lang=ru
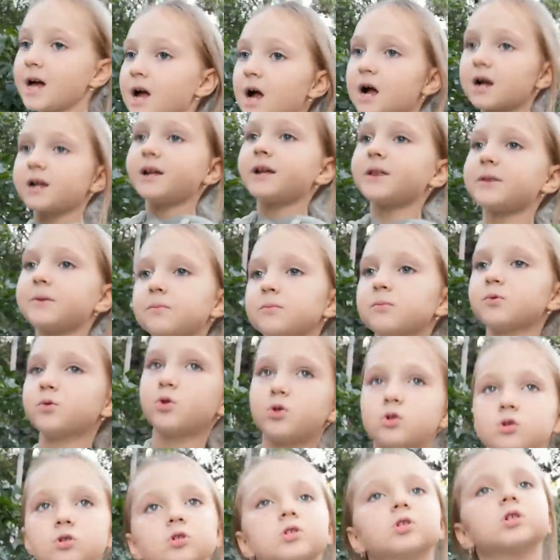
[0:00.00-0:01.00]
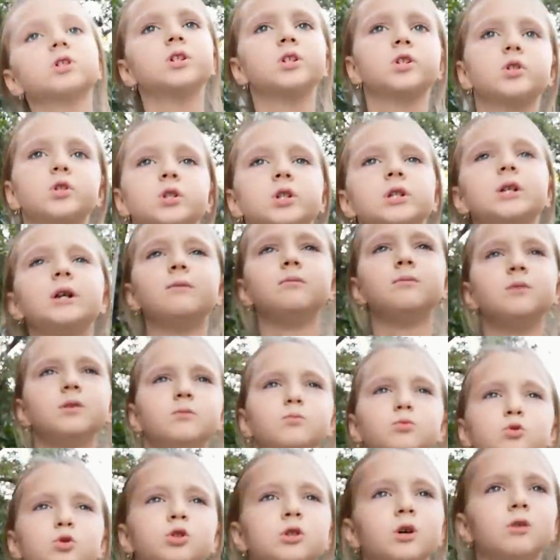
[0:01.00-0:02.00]
когда-то мы тоже с
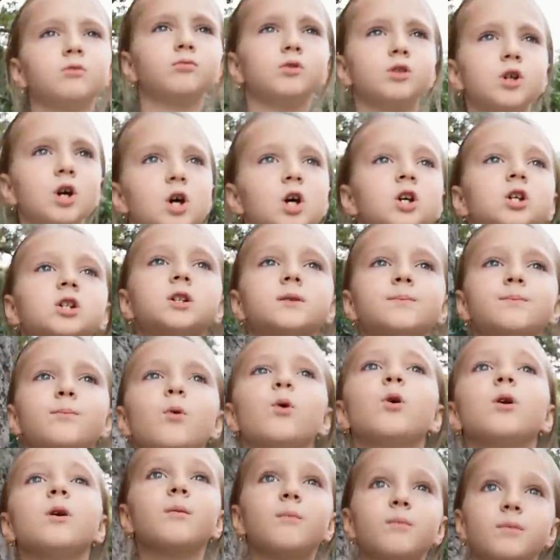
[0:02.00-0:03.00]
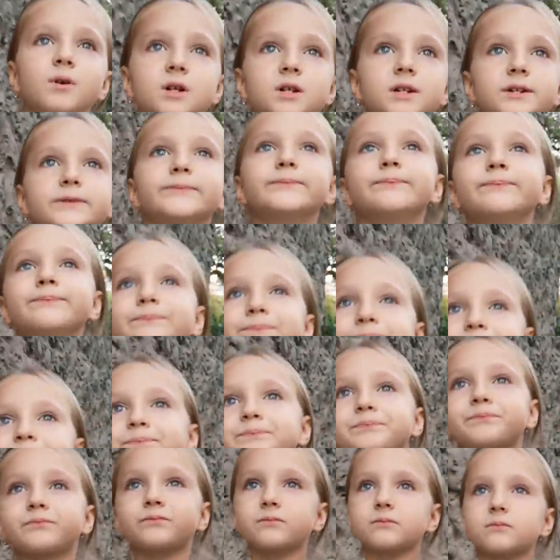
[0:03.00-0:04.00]
кем-нибудь там спорим, и
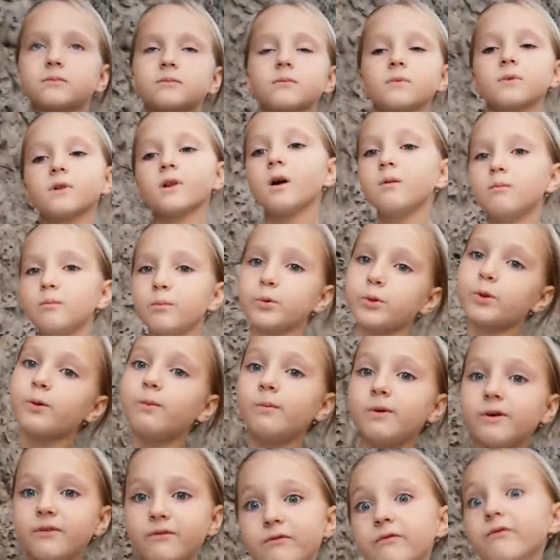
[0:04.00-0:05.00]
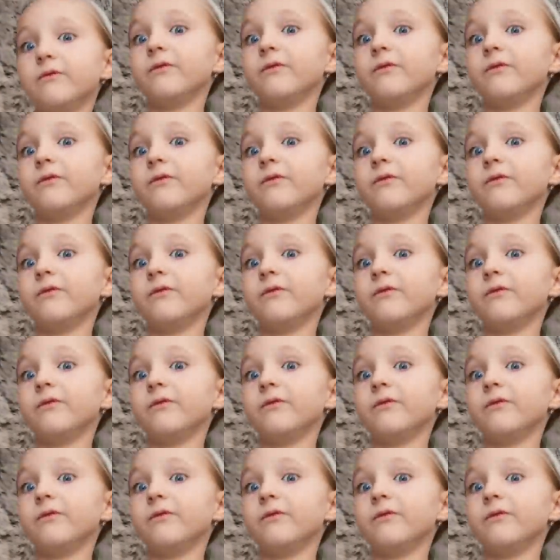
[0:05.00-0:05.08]
то мы